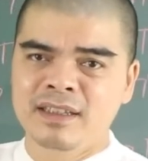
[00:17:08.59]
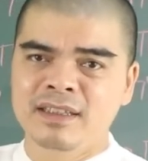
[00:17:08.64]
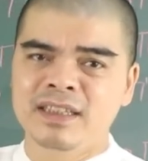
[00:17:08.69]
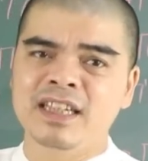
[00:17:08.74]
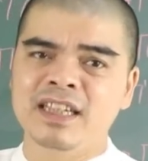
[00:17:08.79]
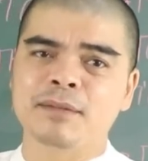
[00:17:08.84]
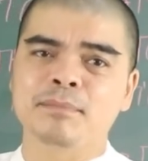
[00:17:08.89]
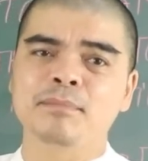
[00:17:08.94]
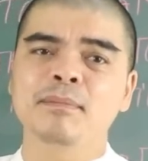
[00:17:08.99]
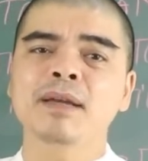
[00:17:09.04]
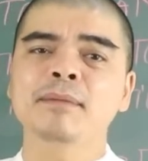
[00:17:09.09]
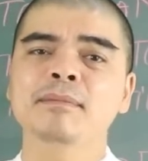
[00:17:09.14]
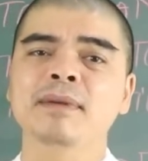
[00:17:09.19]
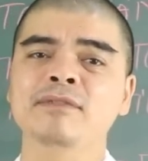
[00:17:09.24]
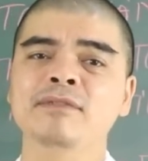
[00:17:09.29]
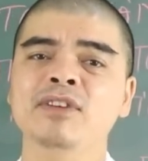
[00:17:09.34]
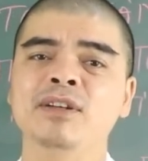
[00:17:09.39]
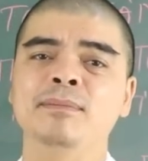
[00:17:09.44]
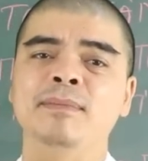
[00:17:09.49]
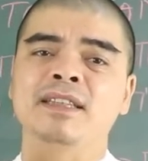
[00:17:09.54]
thì được may
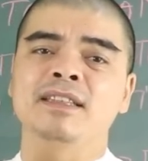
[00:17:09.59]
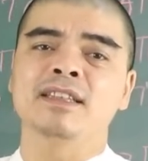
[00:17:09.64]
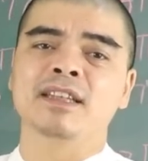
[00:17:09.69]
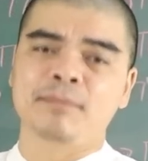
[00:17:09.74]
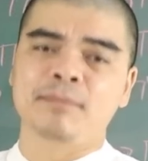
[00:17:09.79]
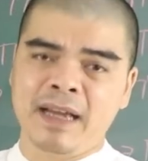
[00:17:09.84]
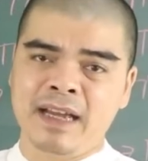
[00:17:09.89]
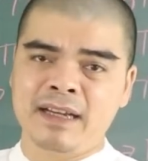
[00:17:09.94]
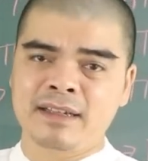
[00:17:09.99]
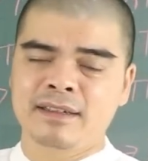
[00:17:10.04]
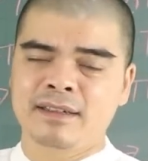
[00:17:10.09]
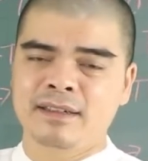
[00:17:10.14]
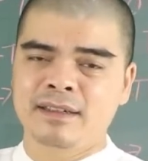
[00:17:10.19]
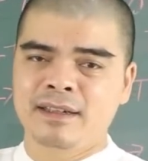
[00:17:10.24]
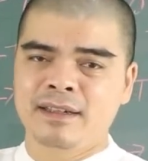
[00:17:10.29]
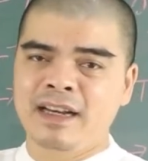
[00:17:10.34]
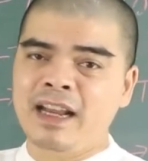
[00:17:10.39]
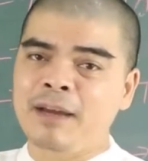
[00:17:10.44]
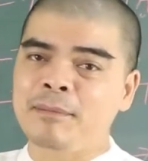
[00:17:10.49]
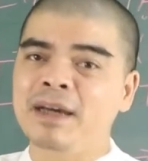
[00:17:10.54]
mắn về mặt tiền bạc,
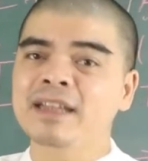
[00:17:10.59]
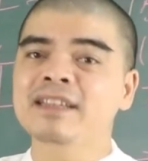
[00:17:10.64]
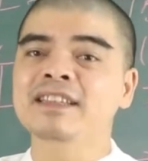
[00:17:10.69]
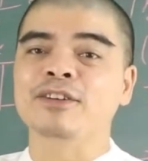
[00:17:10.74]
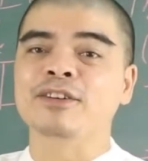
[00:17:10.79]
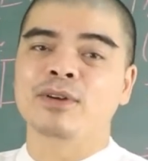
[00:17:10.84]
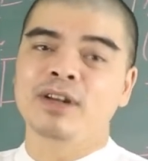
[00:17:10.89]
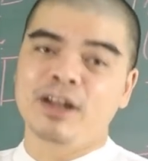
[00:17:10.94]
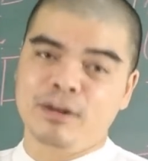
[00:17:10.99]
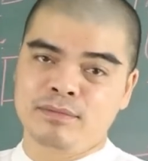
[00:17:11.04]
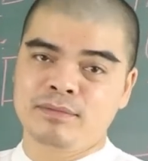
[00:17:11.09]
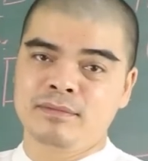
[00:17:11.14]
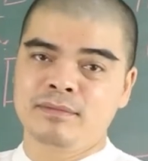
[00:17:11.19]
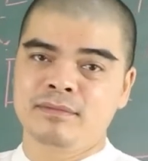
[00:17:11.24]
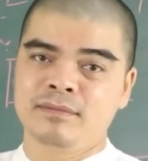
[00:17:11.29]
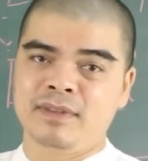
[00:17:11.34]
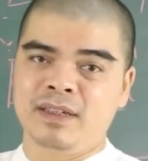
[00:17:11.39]
làm ăn thì có lộc.